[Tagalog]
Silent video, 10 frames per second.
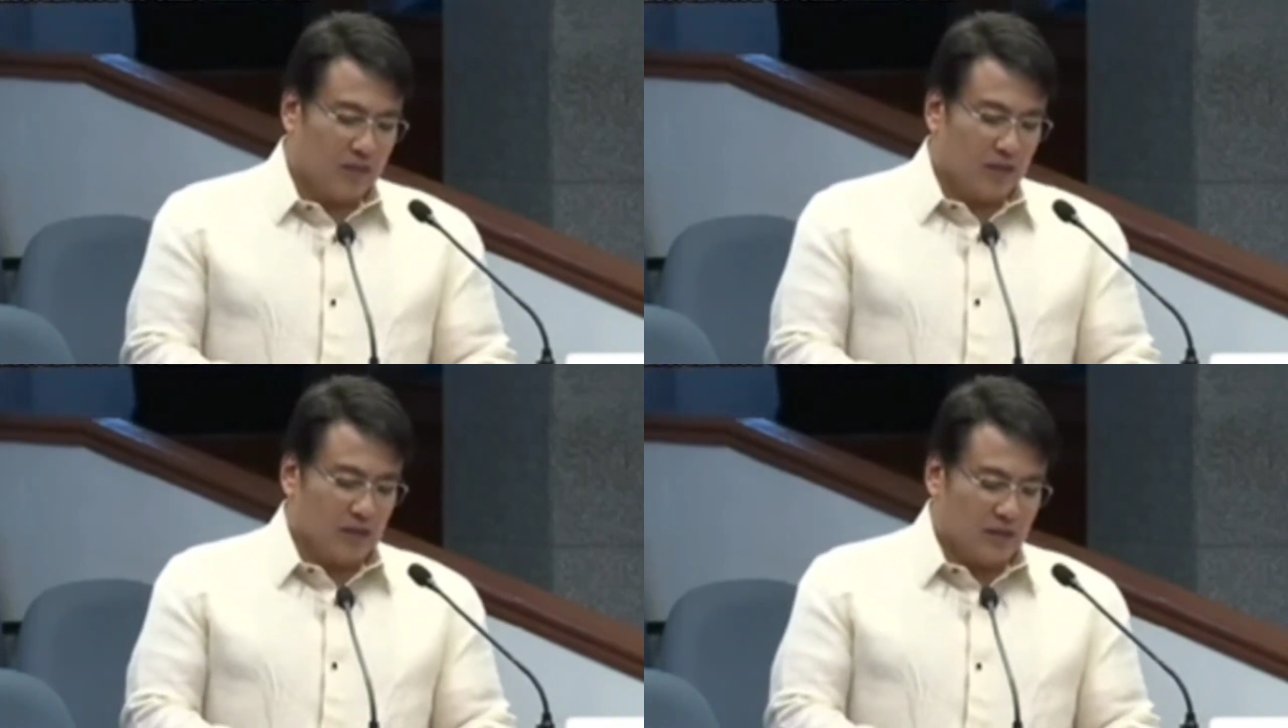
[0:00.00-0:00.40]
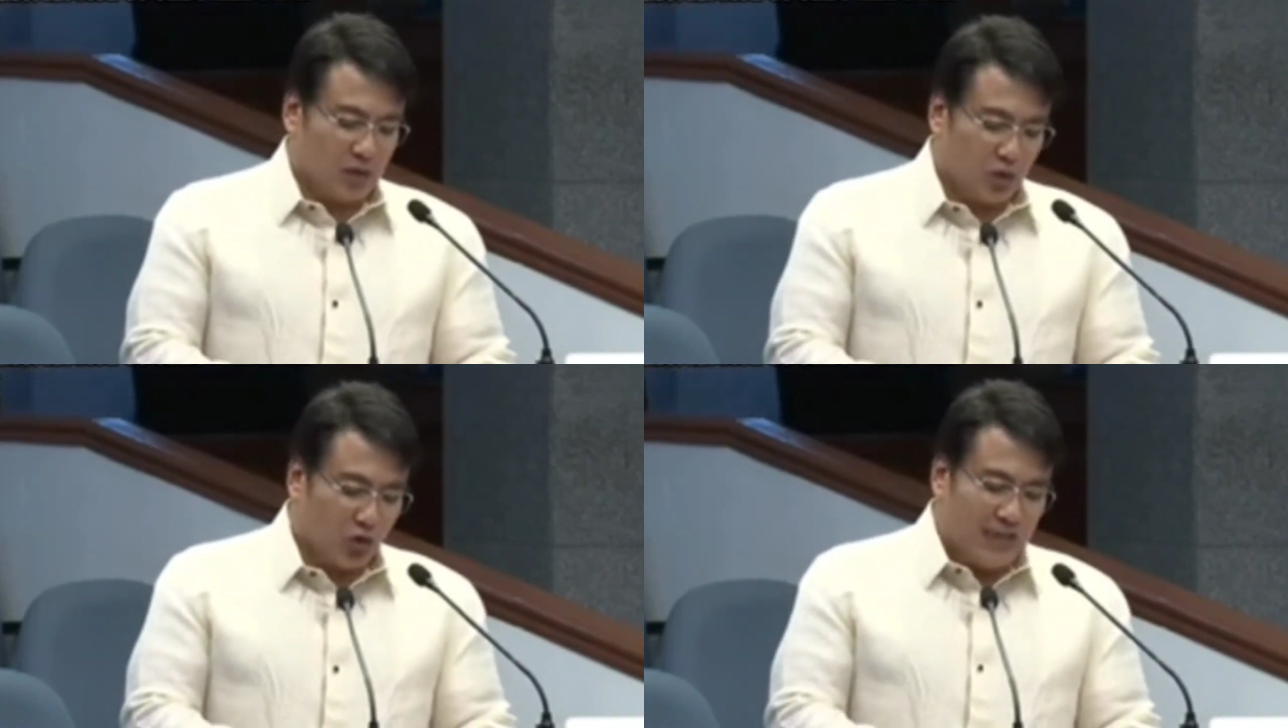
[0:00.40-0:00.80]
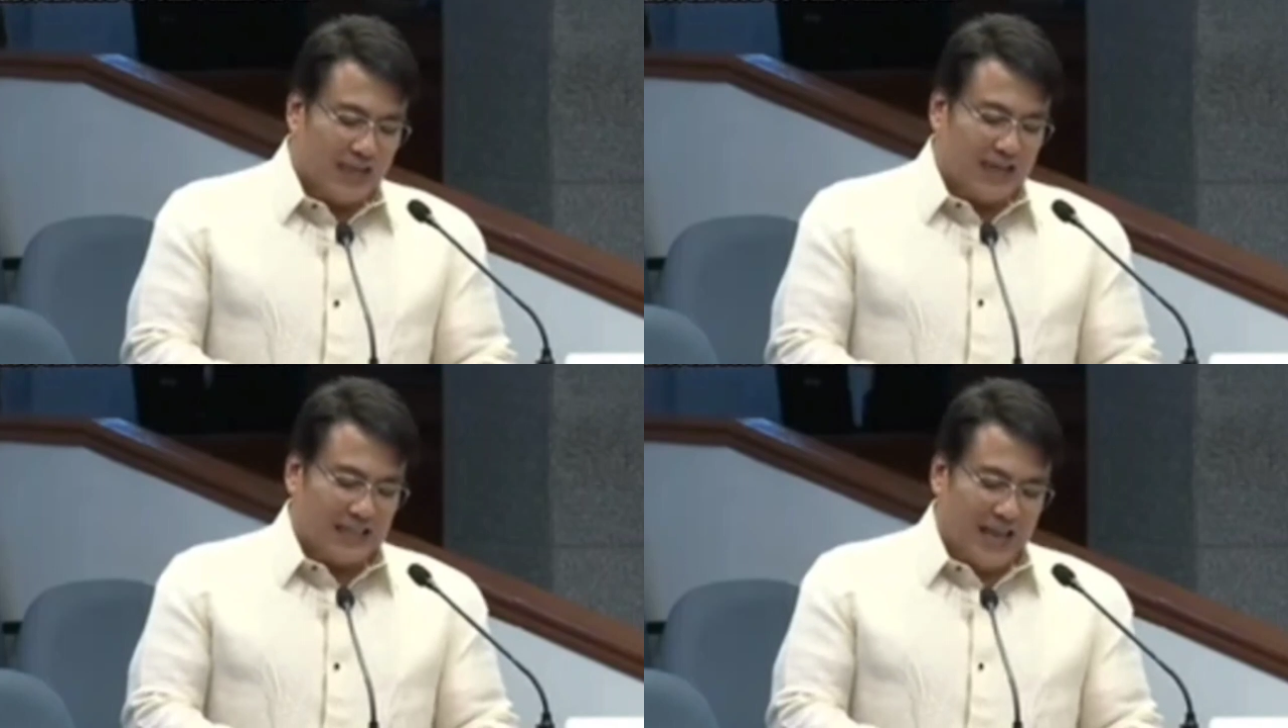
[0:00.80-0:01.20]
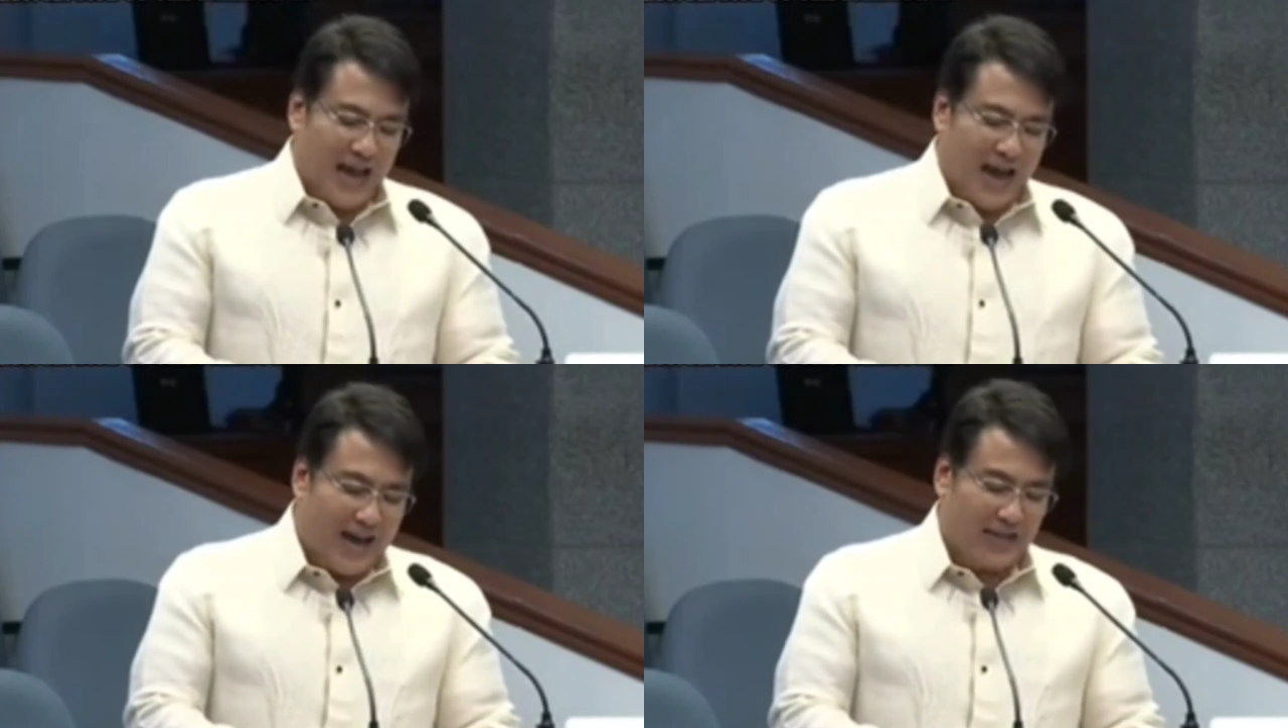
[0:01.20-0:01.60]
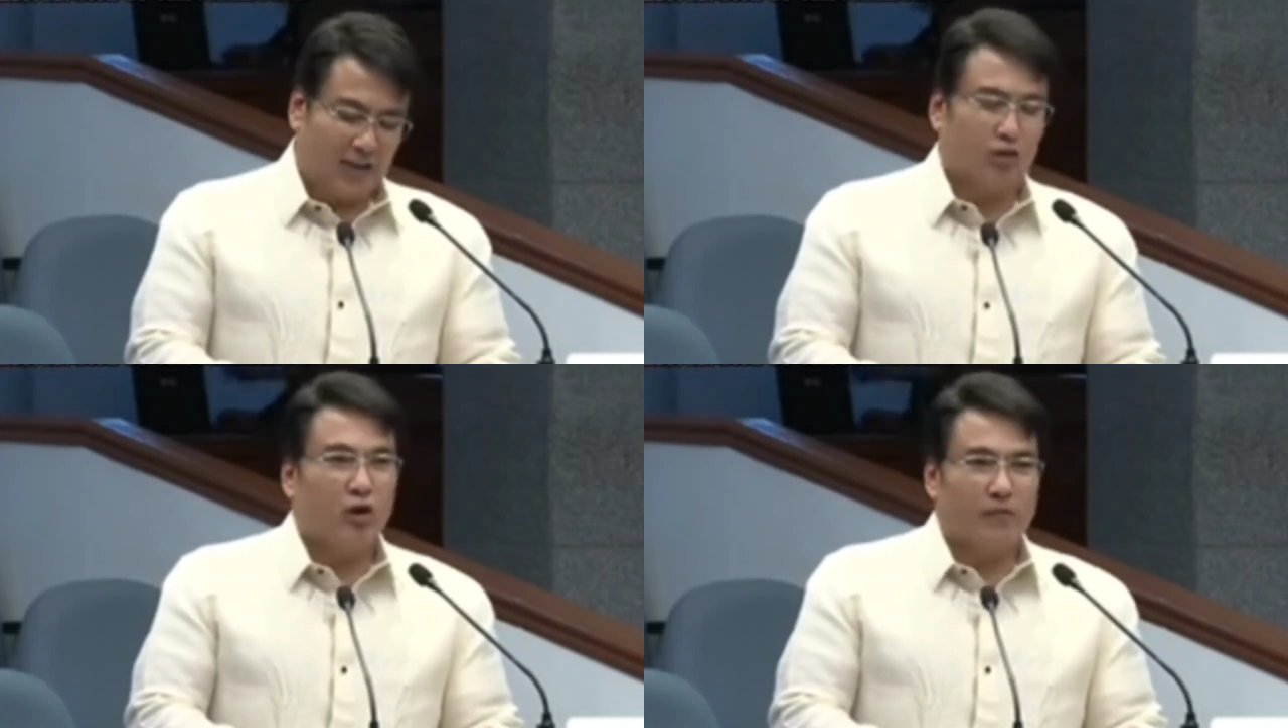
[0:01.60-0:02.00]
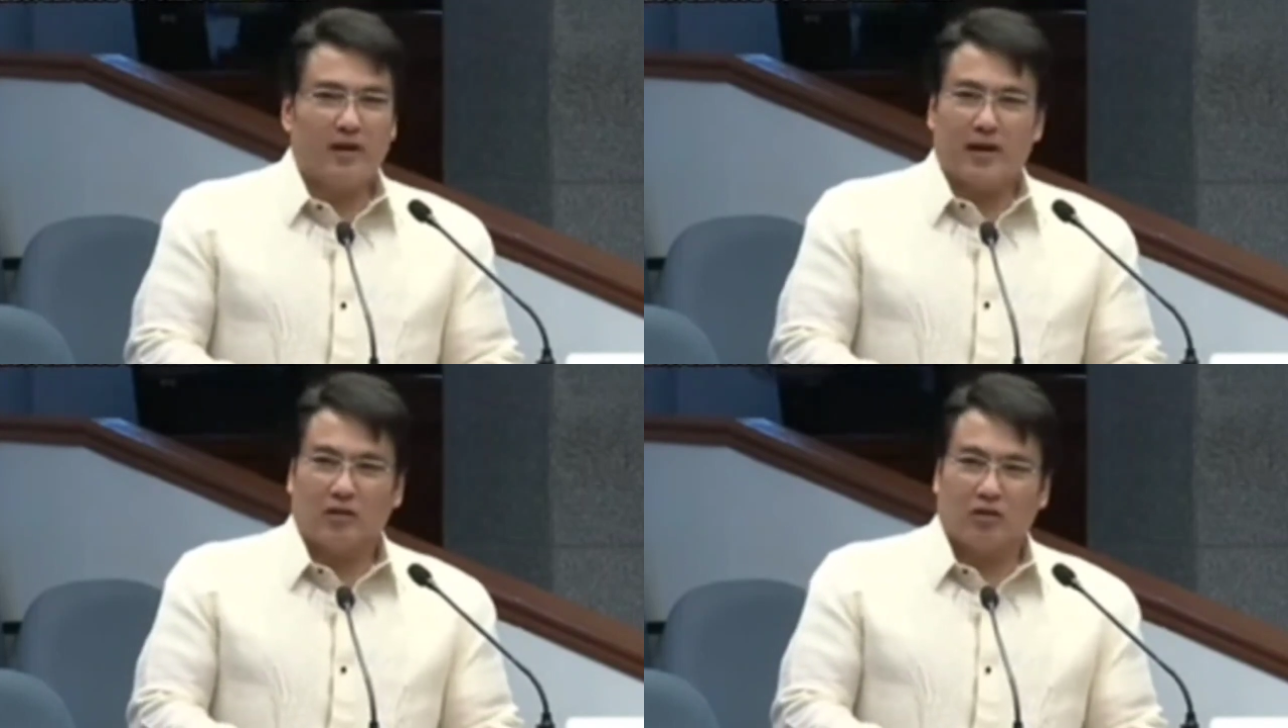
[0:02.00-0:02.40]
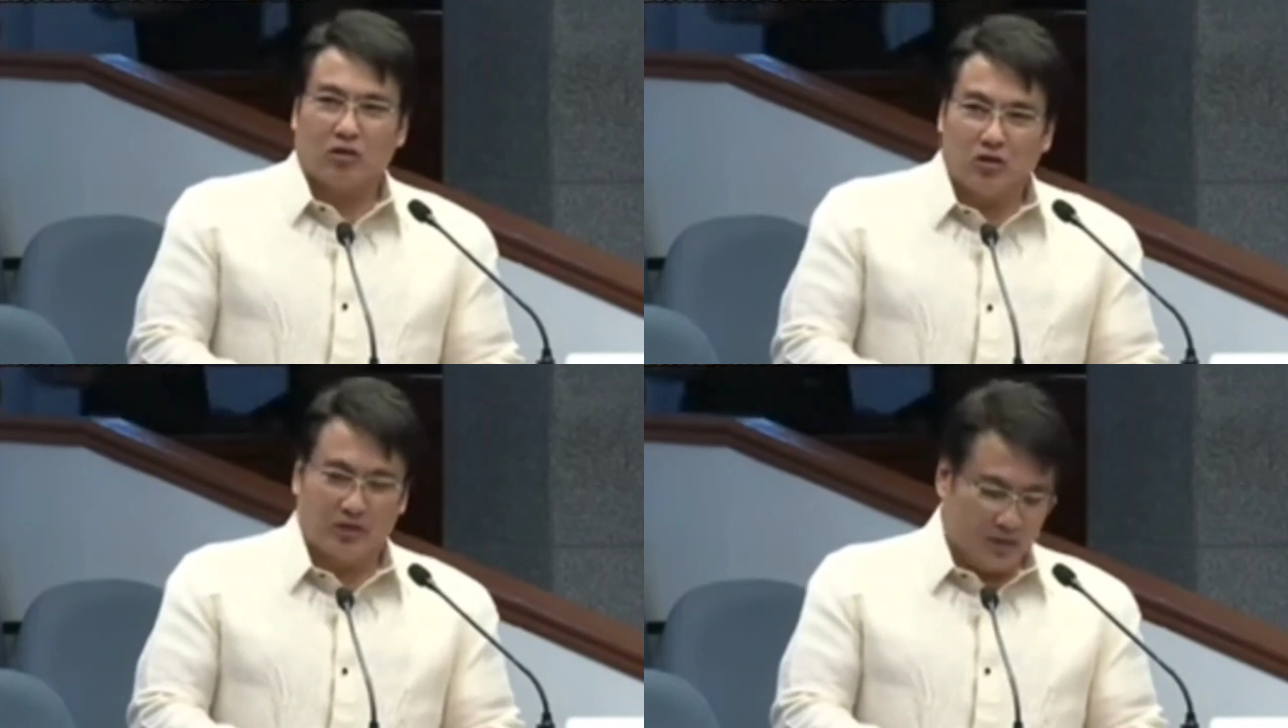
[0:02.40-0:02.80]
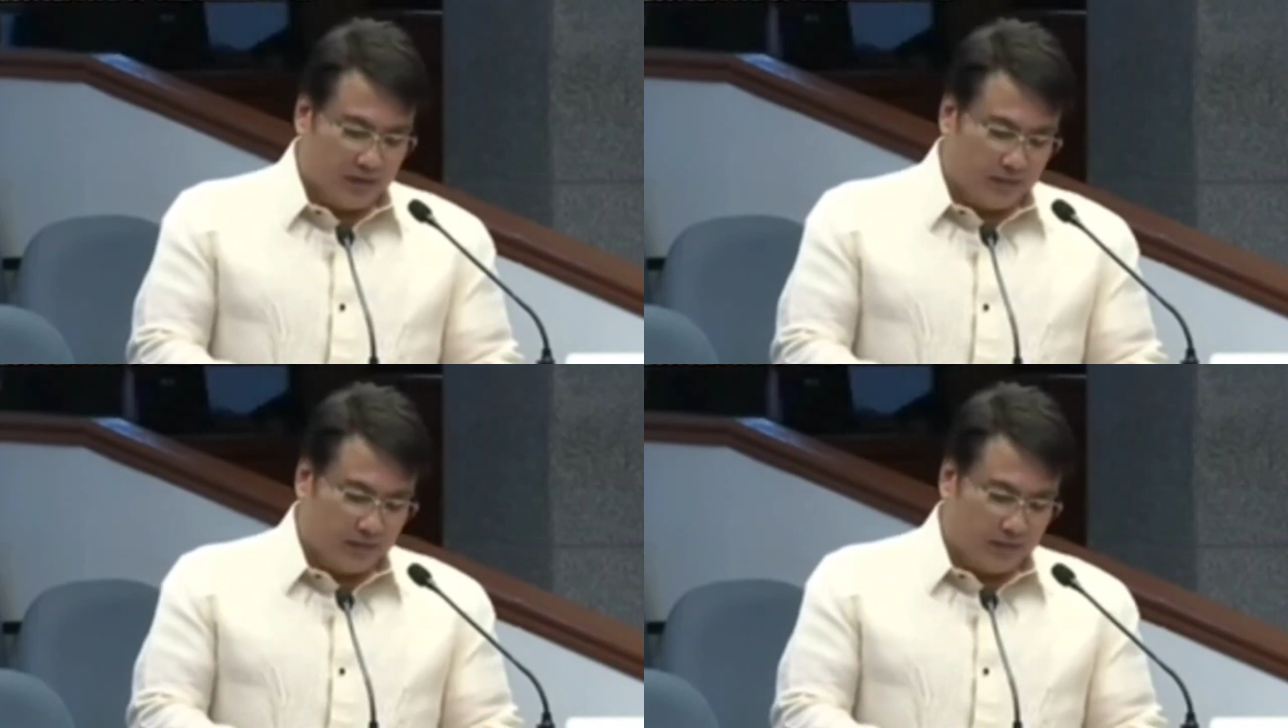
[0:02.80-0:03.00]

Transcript: is truly at the height of atrocity.